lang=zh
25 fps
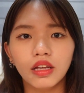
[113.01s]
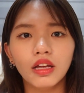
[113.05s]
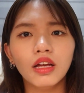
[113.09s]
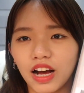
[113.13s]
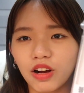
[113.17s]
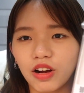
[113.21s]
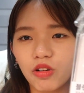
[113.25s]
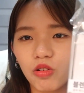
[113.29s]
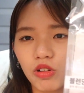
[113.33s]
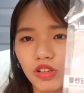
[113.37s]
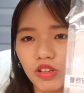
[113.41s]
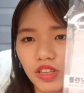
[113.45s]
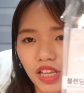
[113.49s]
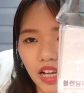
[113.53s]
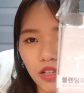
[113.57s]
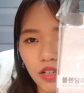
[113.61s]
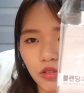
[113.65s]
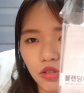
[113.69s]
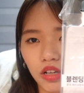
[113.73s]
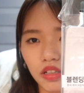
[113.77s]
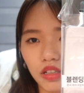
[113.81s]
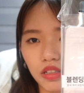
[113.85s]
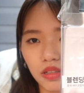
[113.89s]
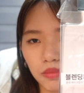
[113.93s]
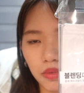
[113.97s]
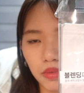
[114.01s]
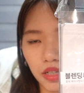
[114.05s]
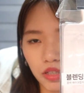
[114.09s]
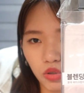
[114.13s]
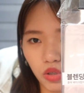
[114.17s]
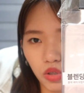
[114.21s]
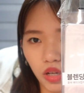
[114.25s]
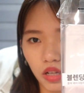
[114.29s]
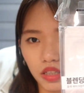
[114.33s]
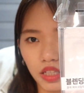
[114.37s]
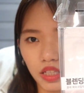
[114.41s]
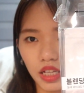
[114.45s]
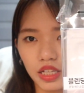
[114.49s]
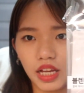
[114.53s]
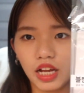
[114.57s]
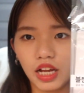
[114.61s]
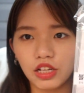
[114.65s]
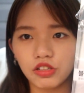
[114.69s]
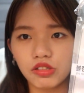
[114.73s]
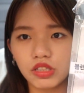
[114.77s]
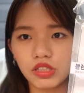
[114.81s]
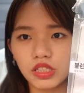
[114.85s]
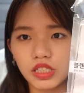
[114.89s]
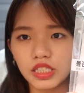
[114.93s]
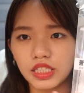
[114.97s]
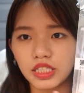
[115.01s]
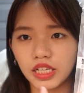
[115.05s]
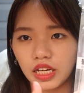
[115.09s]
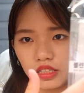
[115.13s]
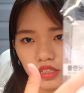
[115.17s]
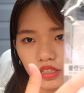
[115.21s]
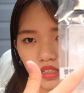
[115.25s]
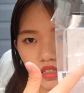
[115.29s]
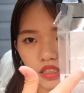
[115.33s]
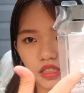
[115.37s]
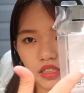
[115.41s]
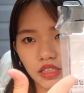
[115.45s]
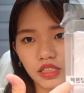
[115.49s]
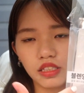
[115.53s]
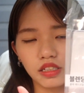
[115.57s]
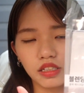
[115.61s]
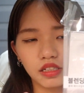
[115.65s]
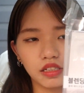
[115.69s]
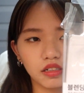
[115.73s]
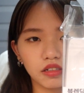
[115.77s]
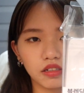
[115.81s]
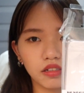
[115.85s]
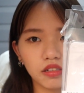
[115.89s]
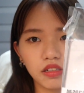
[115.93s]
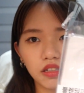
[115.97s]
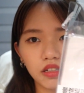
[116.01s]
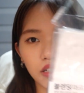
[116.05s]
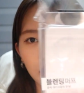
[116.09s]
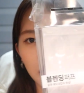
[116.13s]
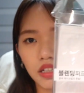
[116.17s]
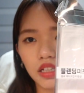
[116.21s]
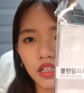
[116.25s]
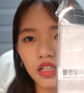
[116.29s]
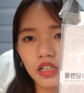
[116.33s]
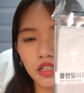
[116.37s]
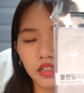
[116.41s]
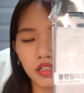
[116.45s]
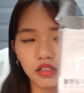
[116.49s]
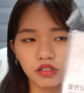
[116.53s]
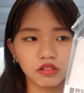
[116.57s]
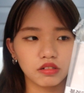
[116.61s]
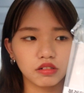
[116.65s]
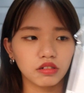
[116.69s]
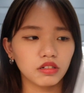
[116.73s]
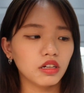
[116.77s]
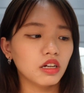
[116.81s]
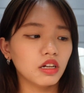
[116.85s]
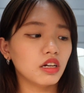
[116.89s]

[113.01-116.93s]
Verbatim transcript: 韩国大创的美妆蛋，它就是这样子，四个一盒，